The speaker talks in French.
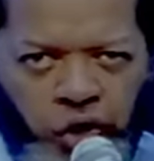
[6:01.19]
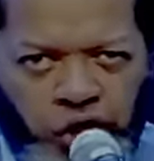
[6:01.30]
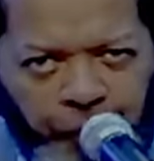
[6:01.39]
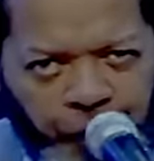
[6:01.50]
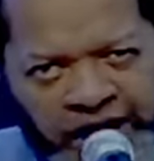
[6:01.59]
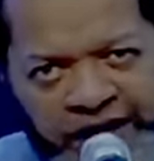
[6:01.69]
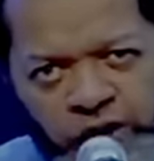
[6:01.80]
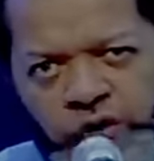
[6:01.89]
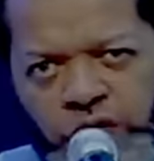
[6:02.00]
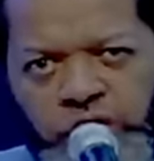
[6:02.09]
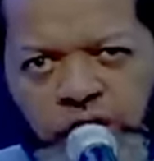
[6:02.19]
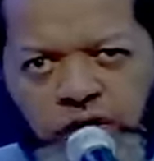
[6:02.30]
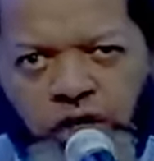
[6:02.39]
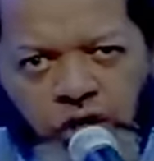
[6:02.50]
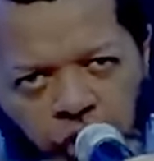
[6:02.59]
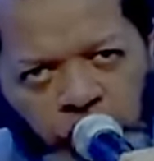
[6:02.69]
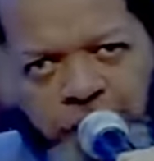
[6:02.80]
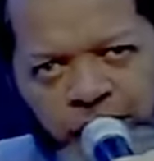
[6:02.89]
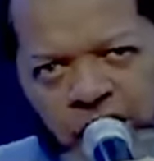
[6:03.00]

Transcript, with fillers: une plénitude, une